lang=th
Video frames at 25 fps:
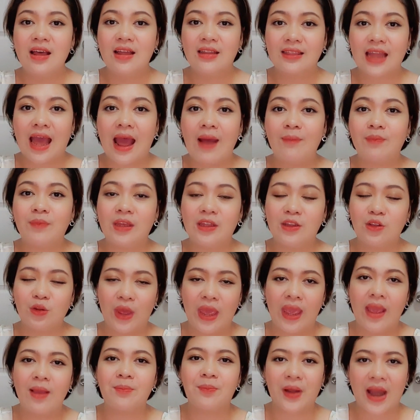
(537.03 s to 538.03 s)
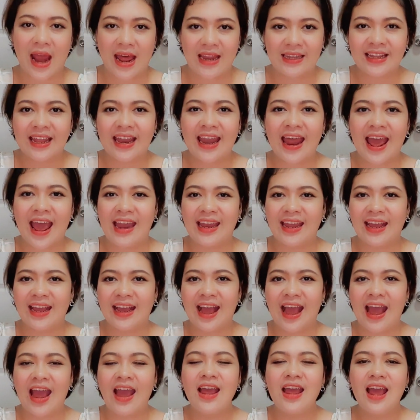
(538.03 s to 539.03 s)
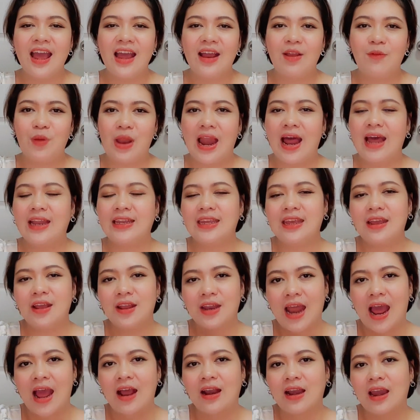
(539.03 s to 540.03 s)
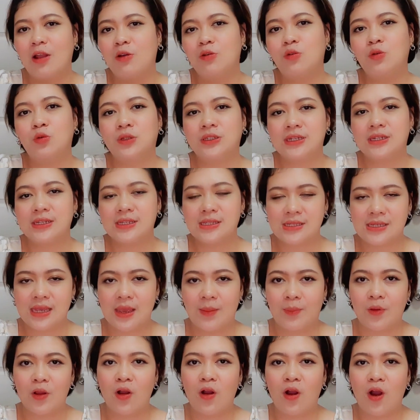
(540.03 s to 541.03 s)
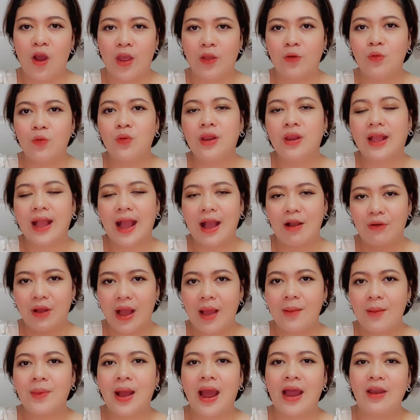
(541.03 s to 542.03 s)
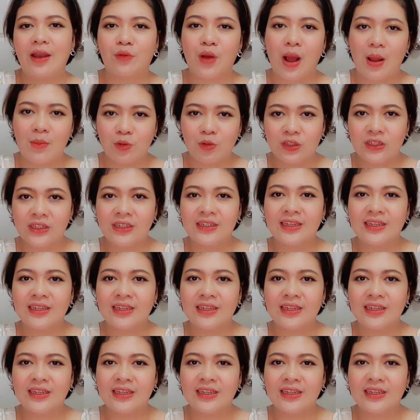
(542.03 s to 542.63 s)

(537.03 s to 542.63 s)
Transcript: ตามที่ตัวเองปรารถนานะคะเวลาที่รักเรารู้สึกเจ็บก็ขอให้คุณก้าวข้ามผ่านความรู้สึกนั้น